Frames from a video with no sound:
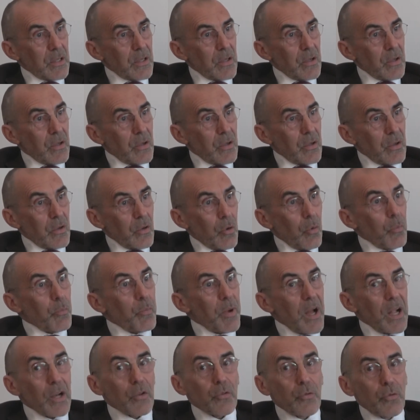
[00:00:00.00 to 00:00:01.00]
euh, on
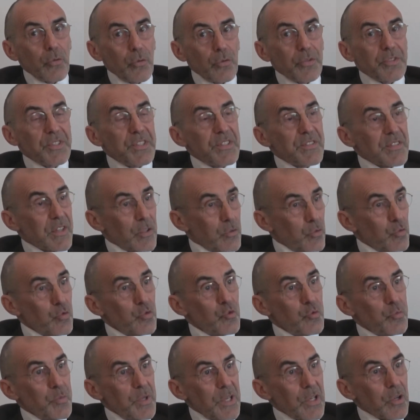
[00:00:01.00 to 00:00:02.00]
parle de 10 à
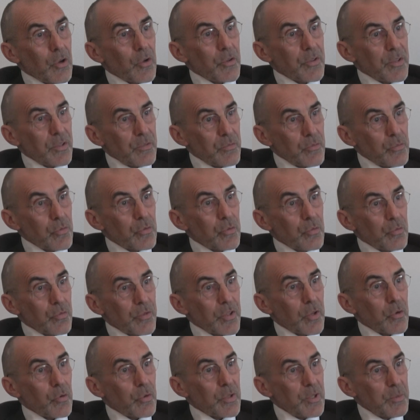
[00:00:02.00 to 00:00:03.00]
12 000 rendez-vous que
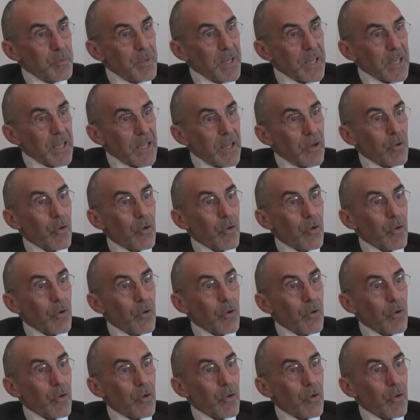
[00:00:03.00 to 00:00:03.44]
nous allons libérer.